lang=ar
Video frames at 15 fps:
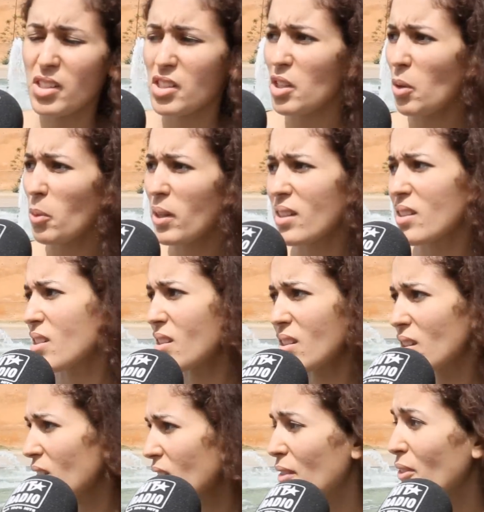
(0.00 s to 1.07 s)
شي حوايج
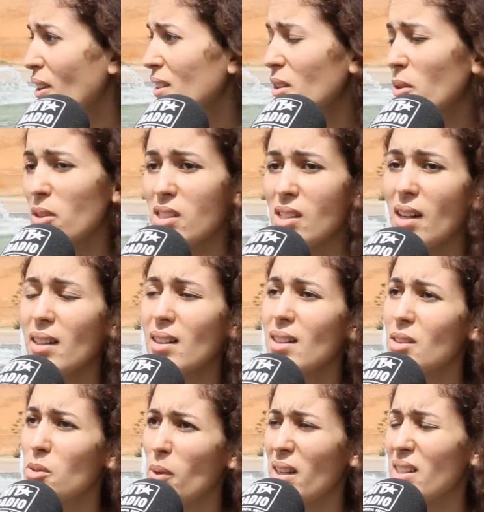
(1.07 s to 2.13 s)
تافهه يديروا
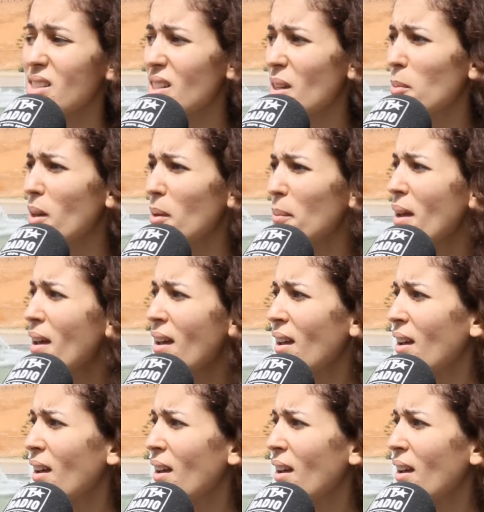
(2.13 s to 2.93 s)
اشهارات اللي توعي الشباب